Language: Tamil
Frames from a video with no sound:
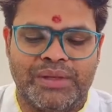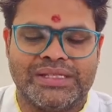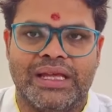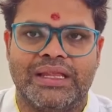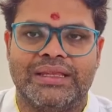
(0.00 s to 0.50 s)

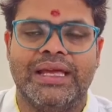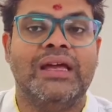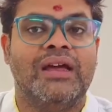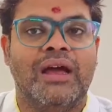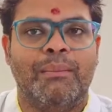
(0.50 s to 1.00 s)
பிரசாதத்தை
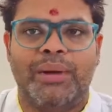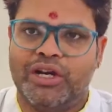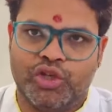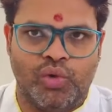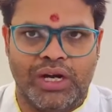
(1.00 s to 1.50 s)

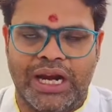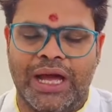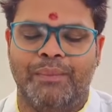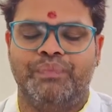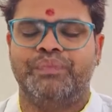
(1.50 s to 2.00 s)
பகிர்ந்து
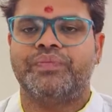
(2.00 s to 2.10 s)
கொள்ளலாம்